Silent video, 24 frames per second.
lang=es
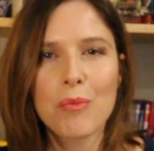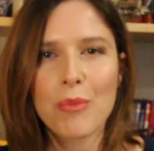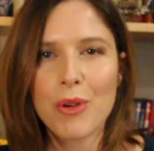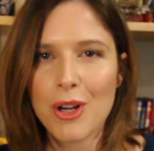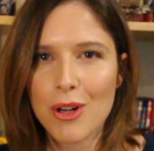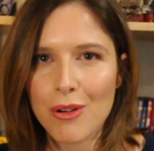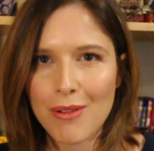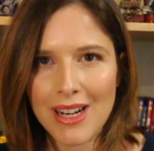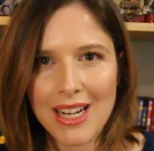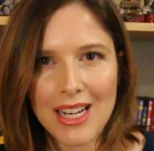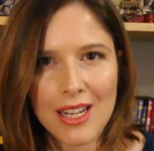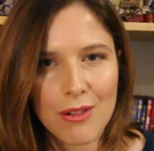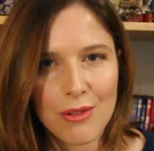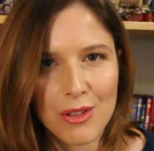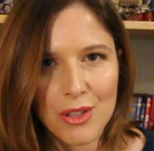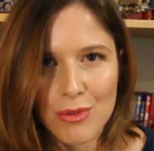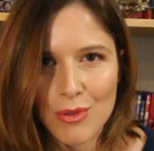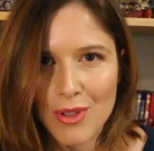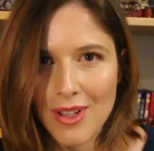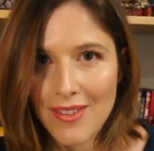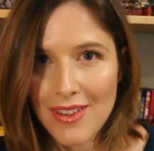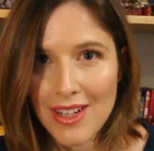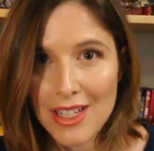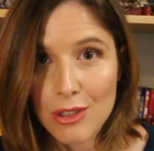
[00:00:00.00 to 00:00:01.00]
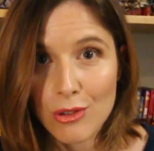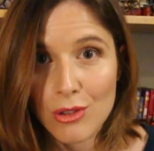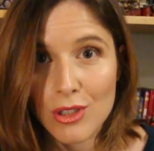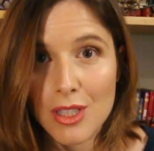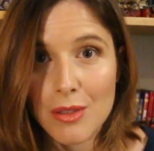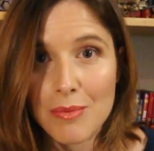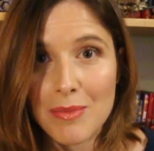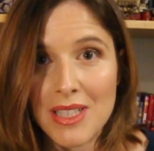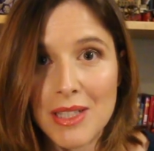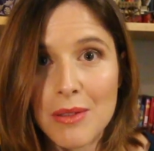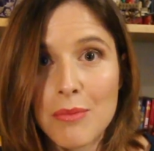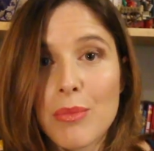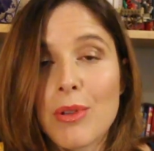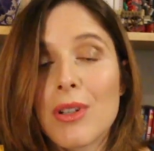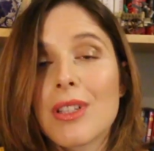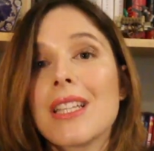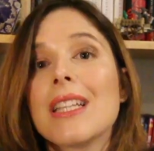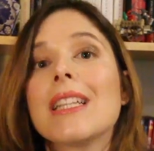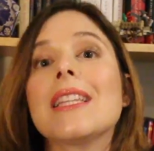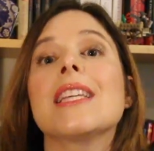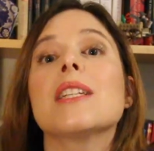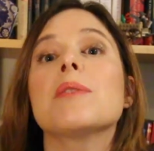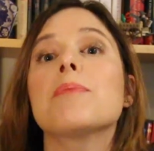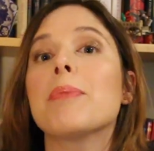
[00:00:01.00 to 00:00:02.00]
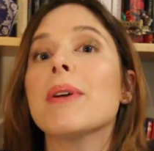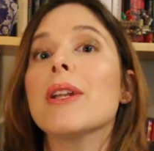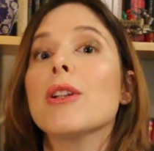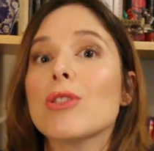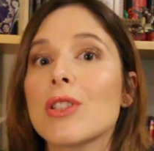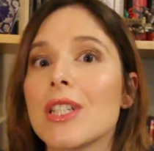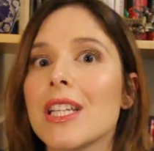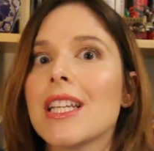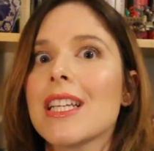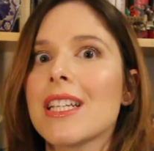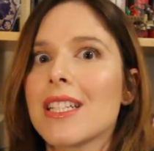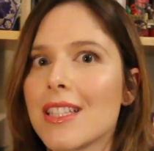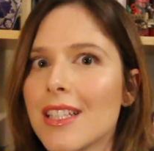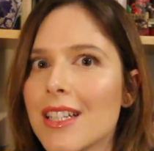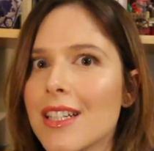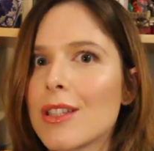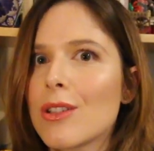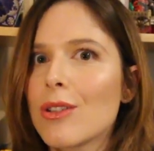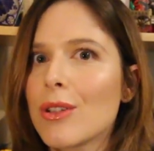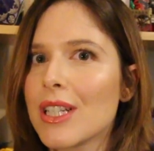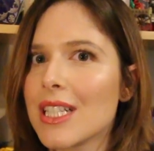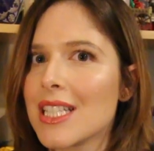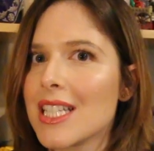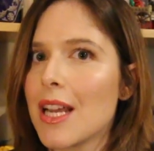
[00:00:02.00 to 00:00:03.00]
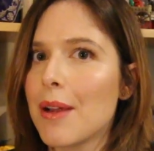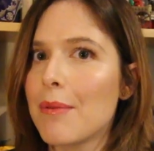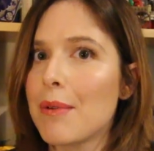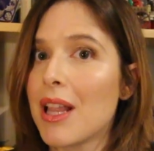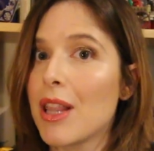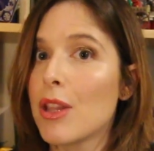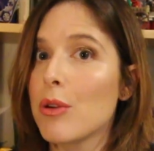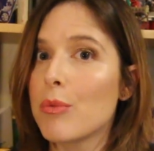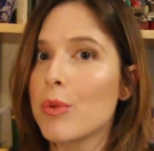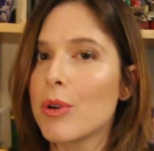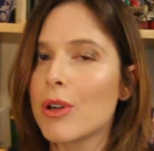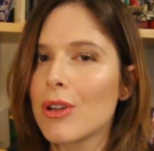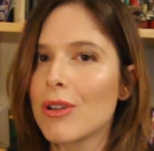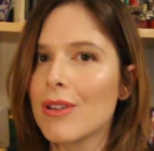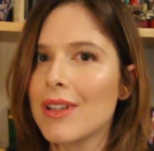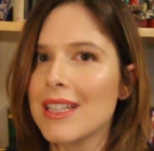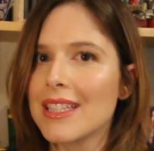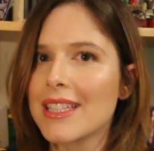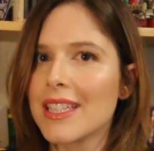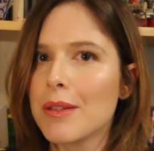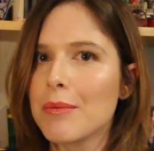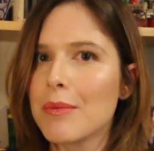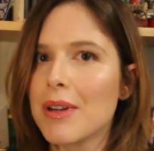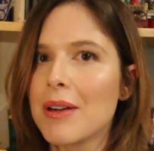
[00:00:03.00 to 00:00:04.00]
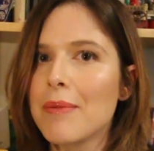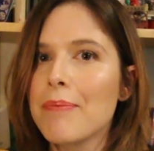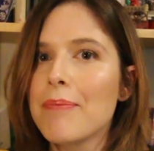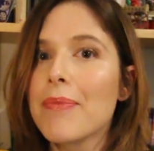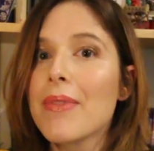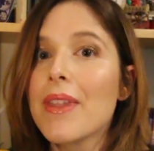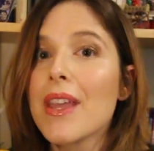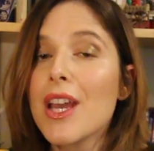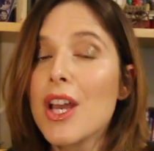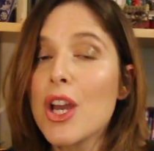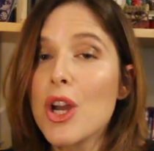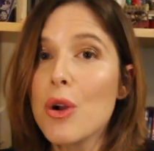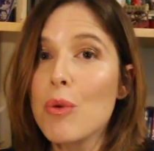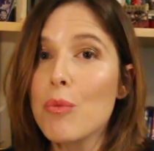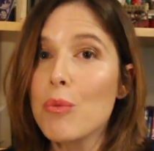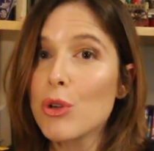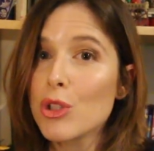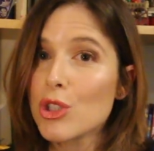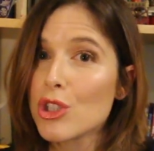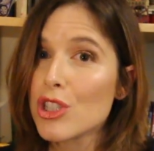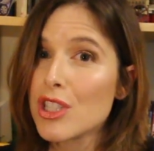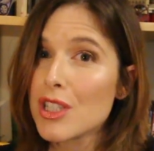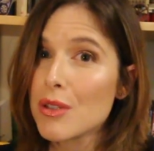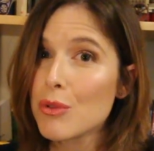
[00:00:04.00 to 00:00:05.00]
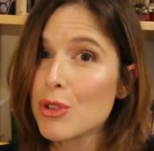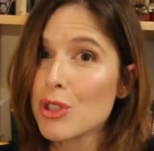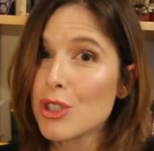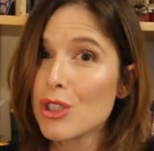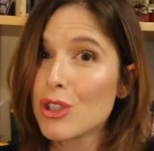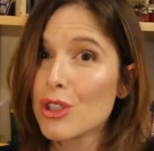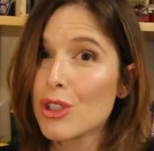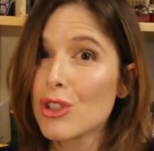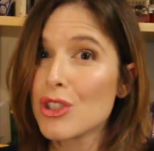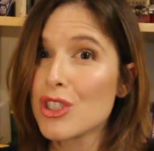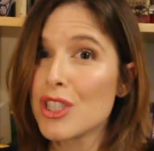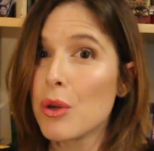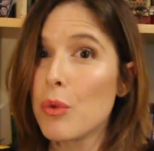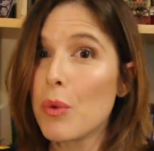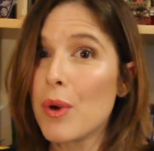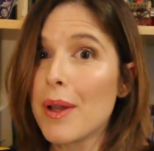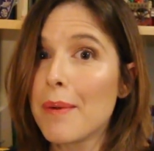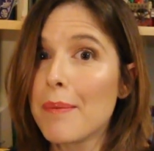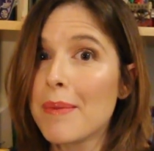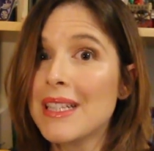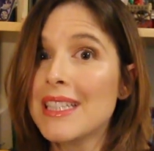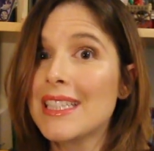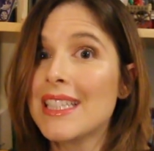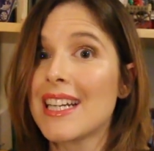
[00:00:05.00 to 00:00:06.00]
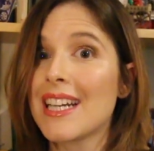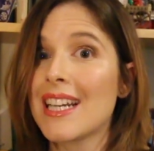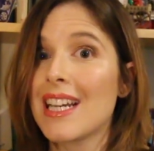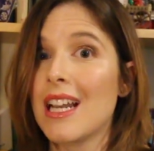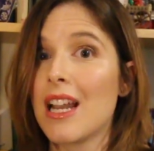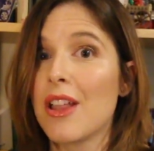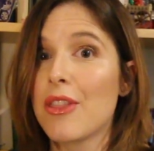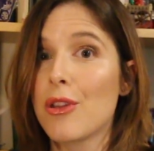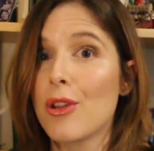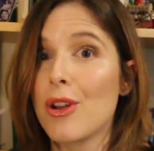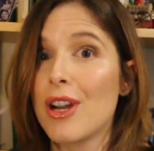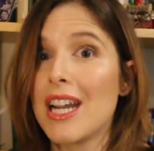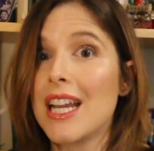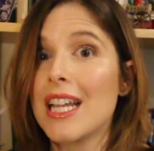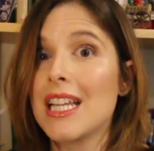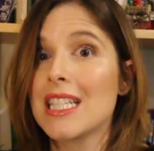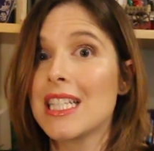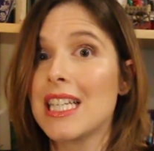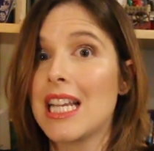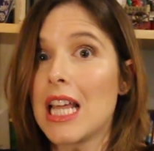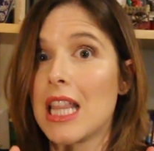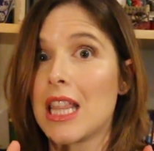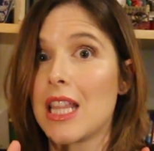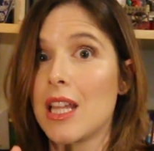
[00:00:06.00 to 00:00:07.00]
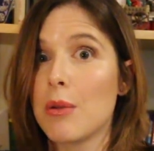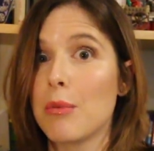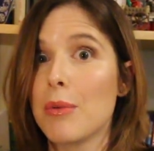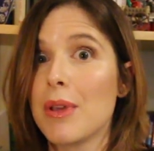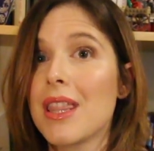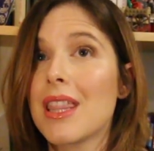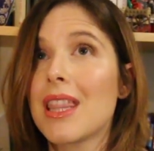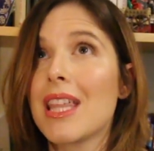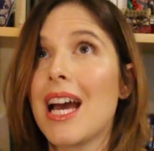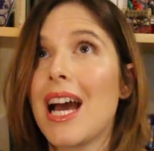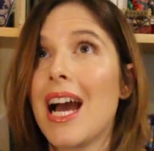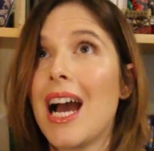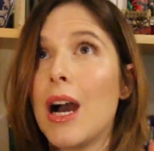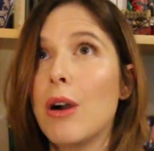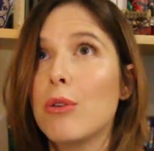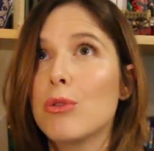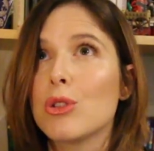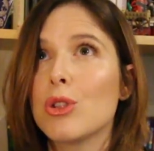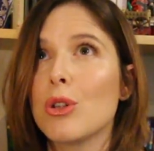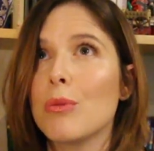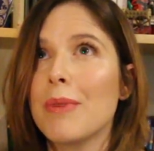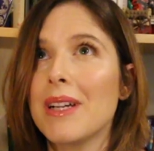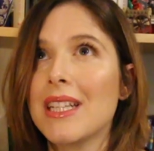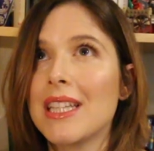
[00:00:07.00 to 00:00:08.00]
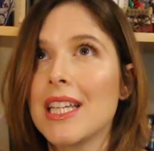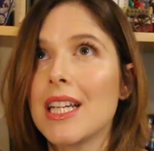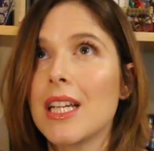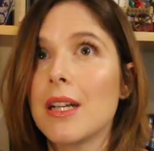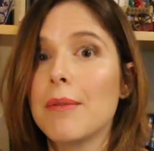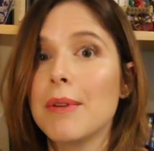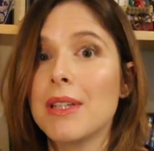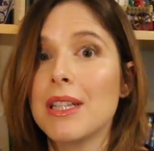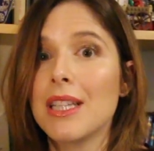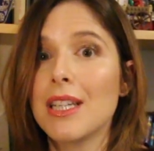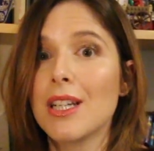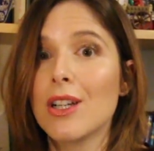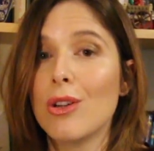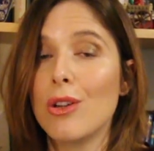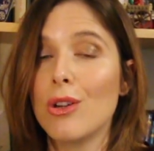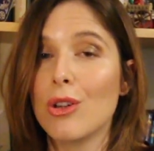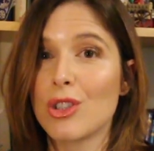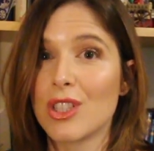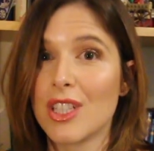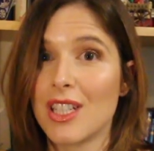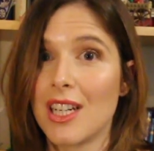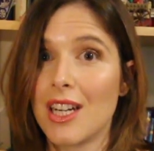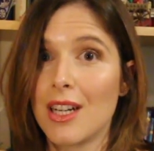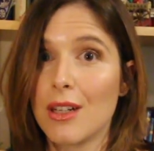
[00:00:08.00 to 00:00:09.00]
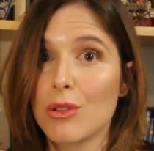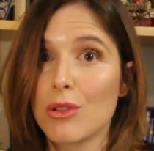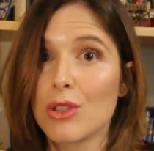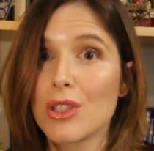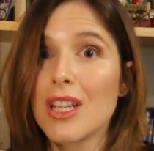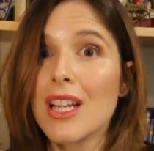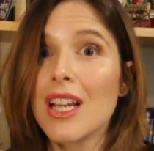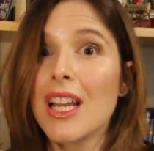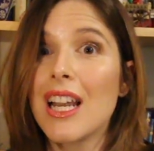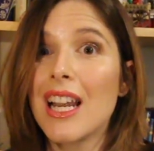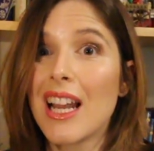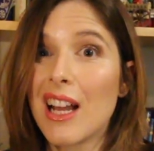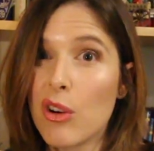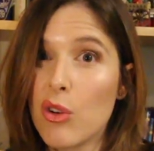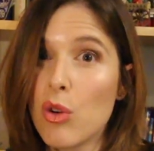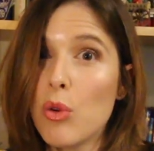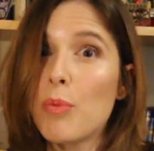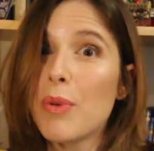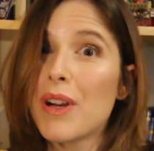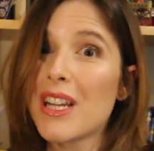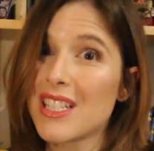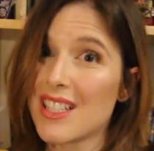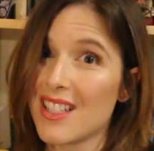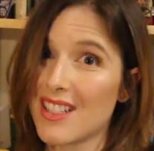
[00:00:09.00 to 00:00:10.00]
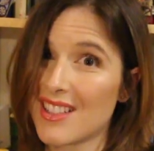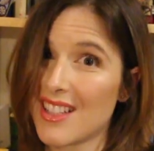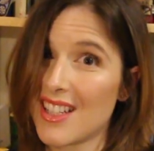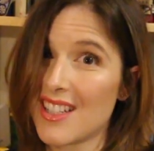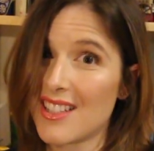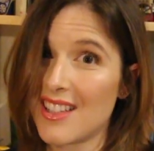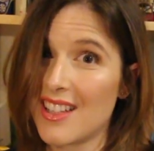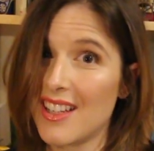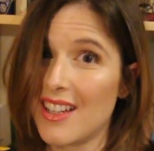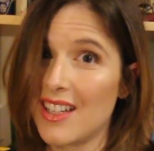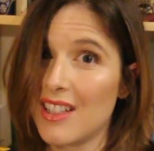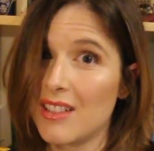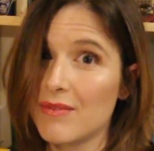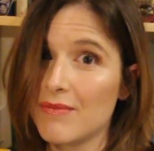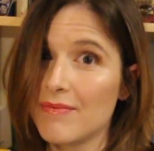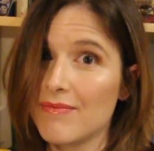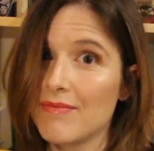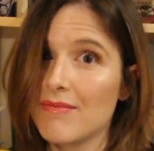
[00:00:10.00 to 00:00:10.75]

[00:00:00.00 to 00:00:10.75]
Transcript: Bueno, vale, no es una de las cosas más importantes, pero sí es cierto que se ha hablado poco del tema. Muchos de vosotros seguramente relacionaréis la cerveza automáticamente con los enanos. La culpa es de esta escena.